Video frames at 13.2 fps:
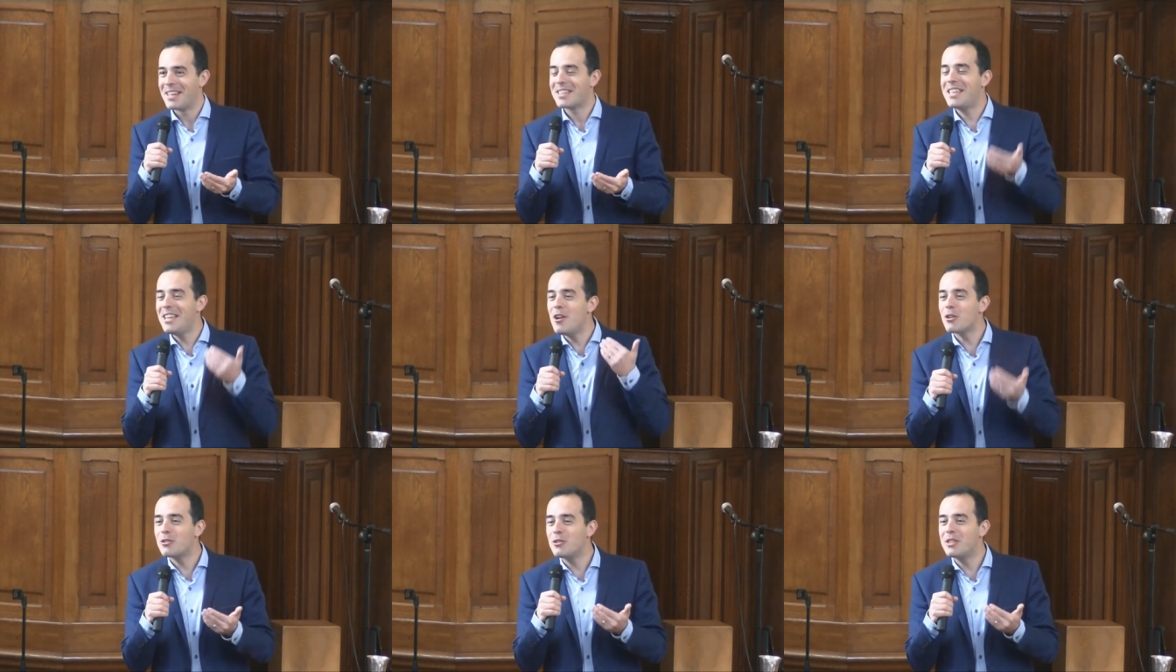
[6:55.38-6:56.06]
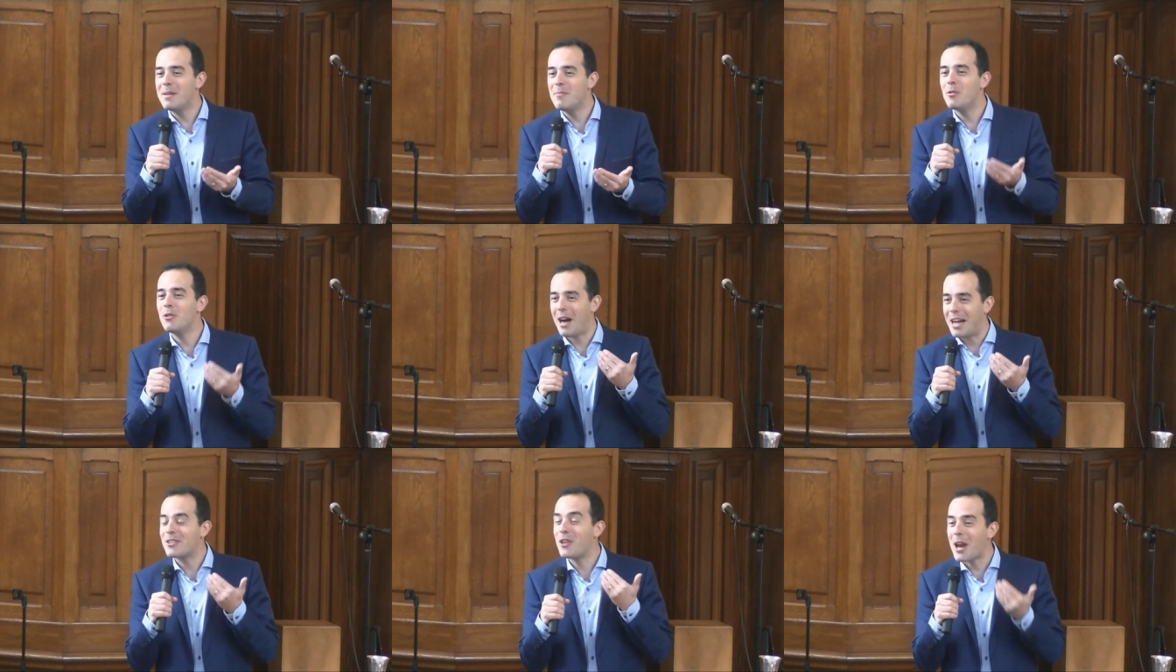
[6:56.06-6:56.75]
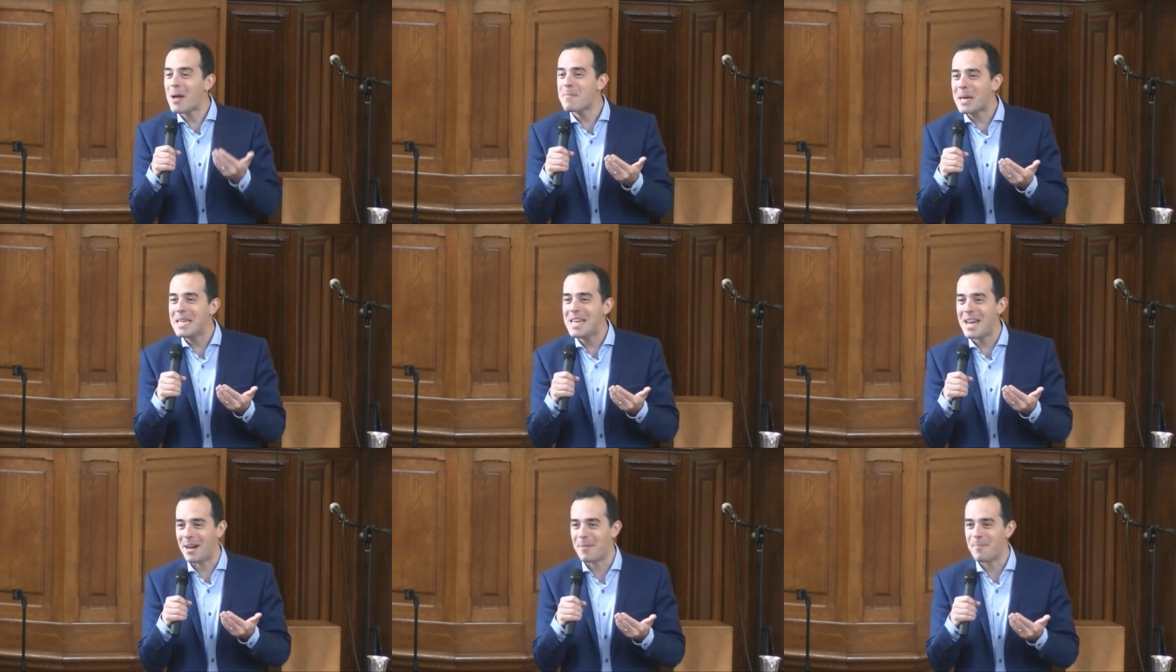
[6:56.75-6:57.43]
Killer de démons dans la
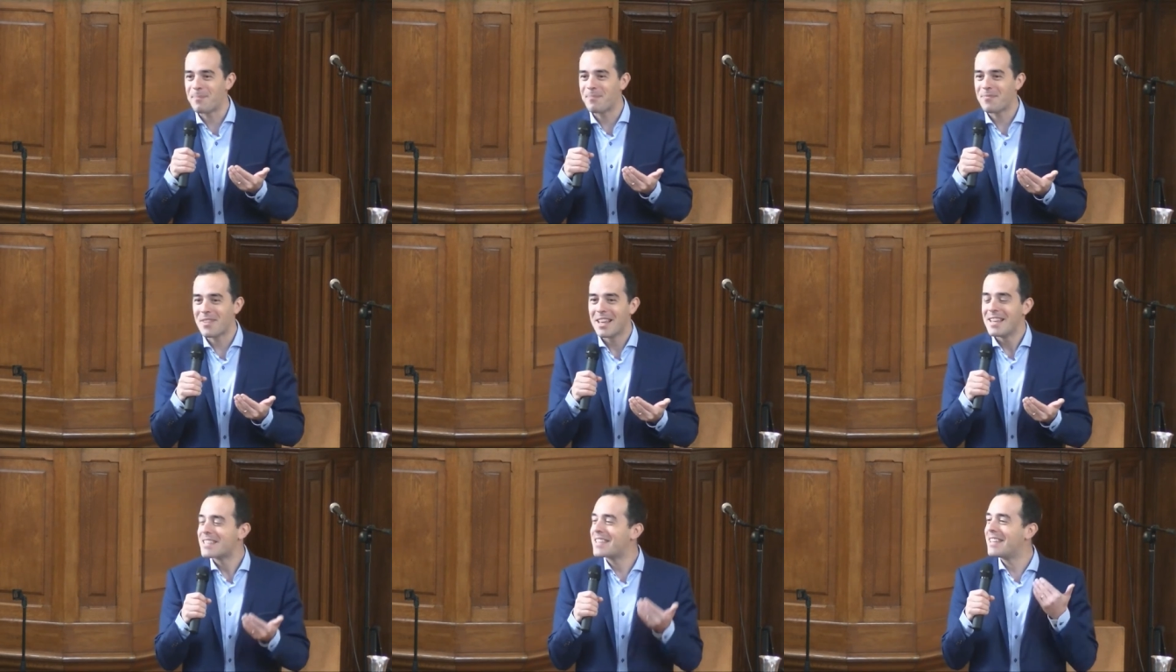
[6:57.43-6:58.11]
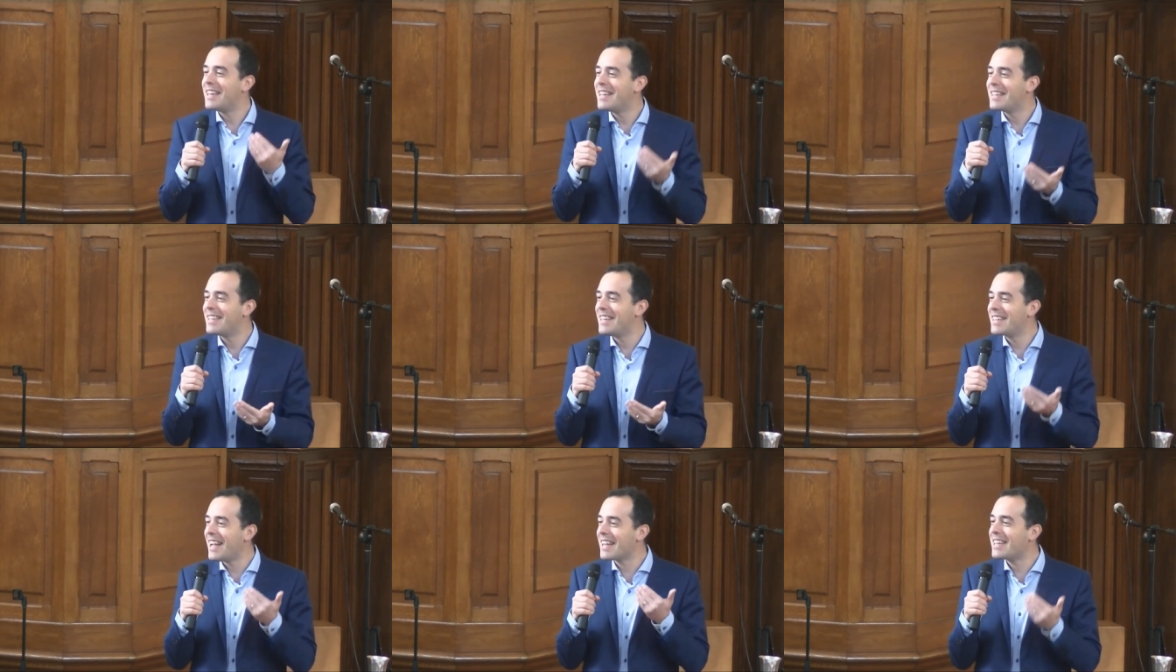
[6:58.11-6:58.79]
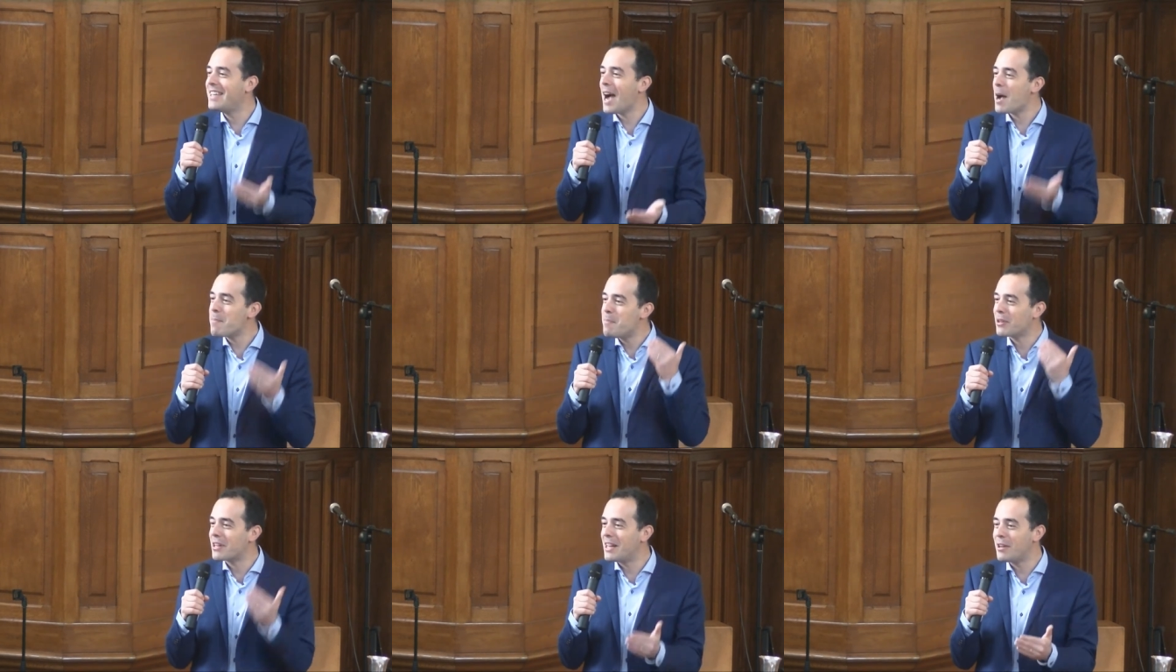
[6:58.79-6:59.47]
prière. C'est des, gars qui
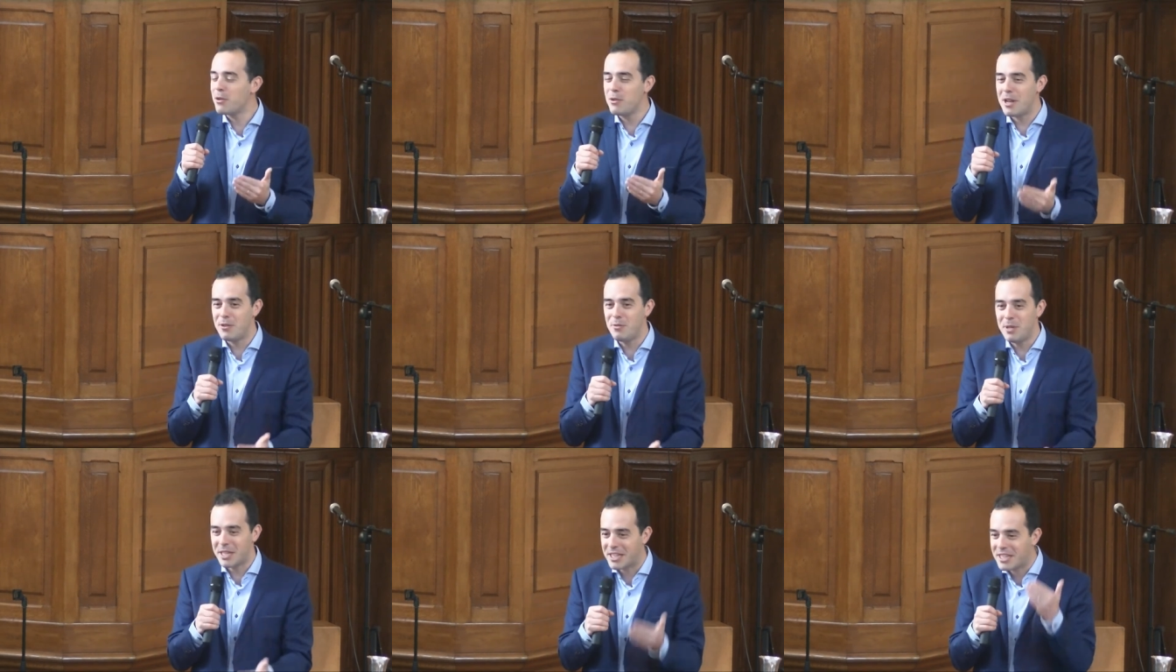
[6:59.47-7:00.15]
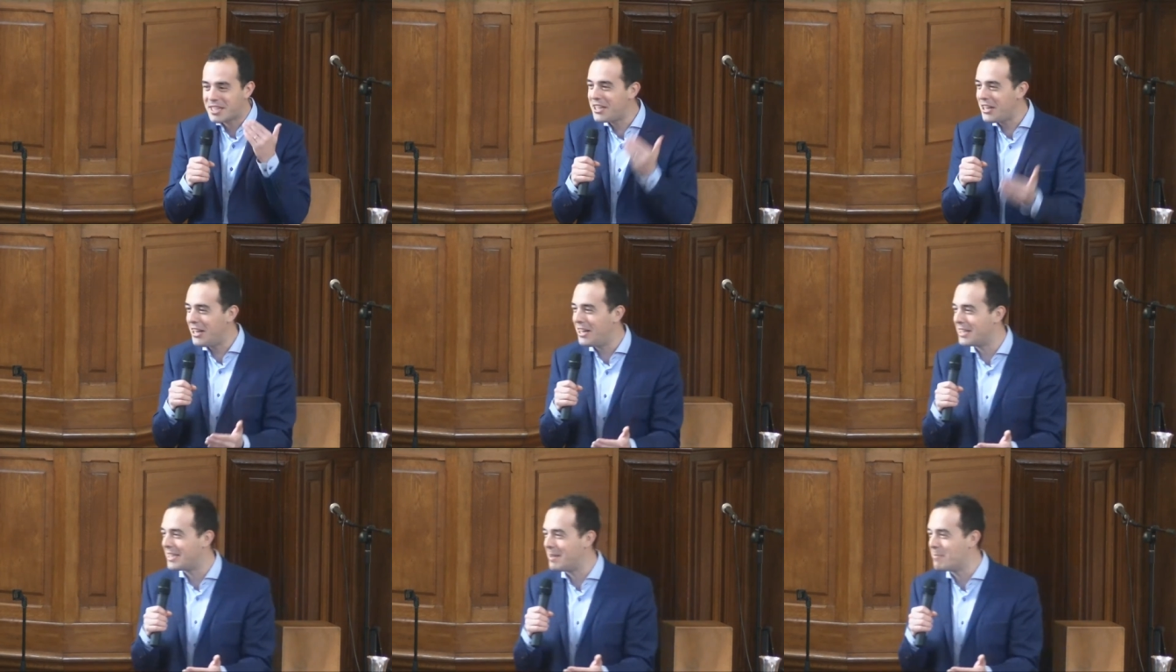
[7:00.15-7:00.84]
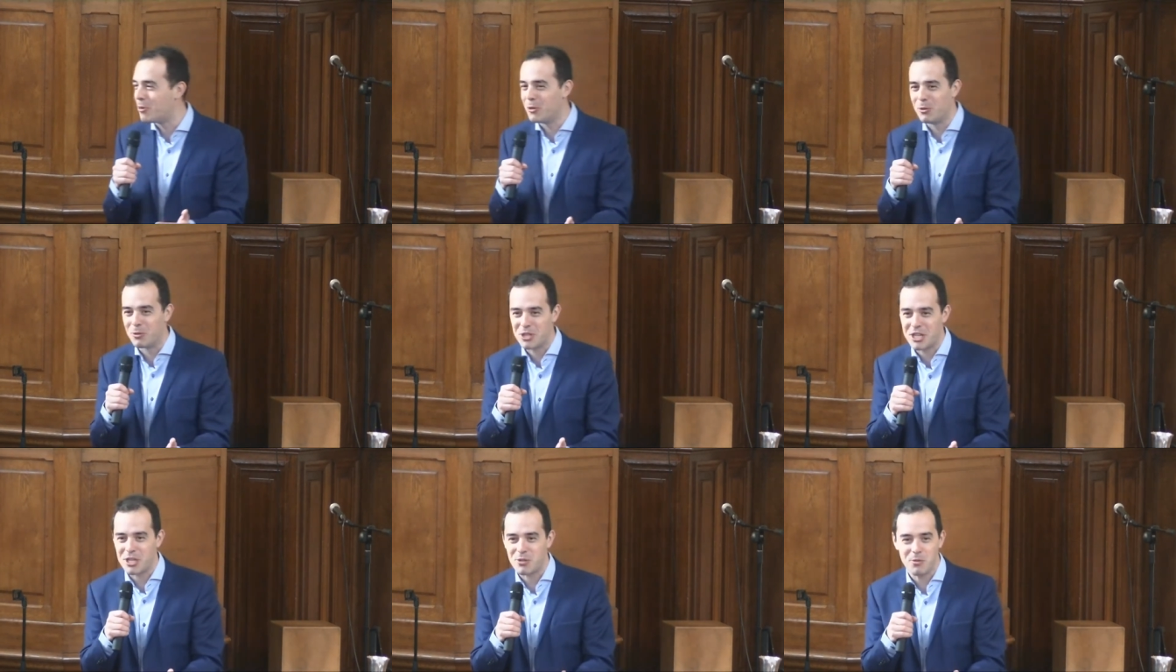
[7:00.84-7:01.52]
arpentent les rues la nuit et qui killent les démons au nom
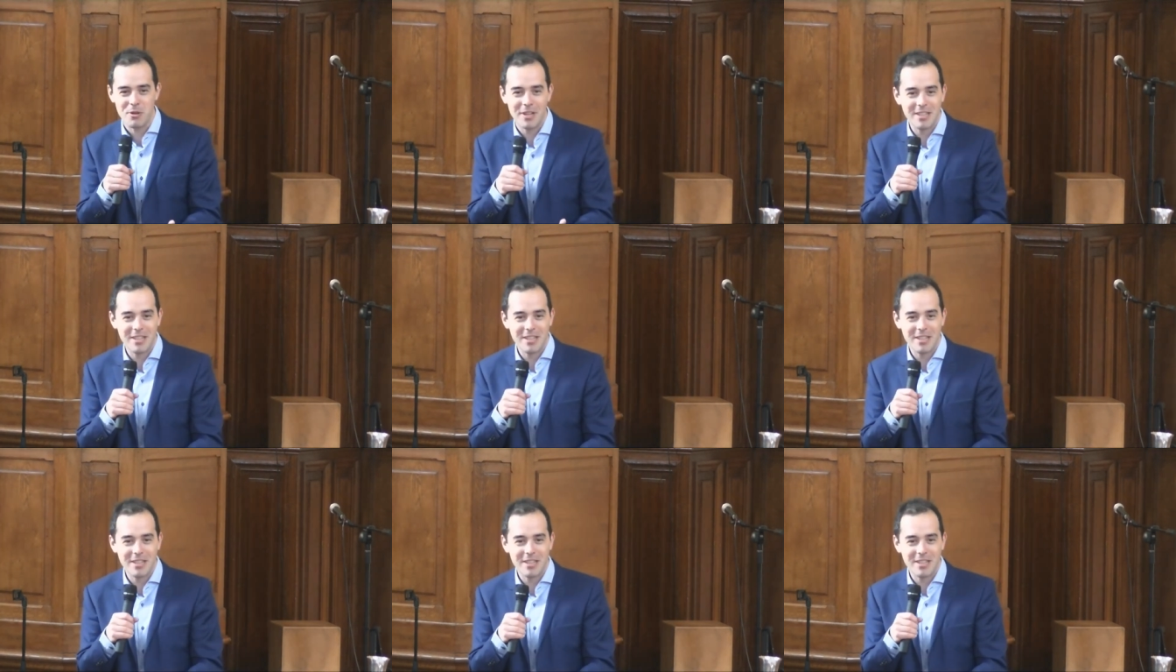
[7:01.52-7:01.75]
de Jésus.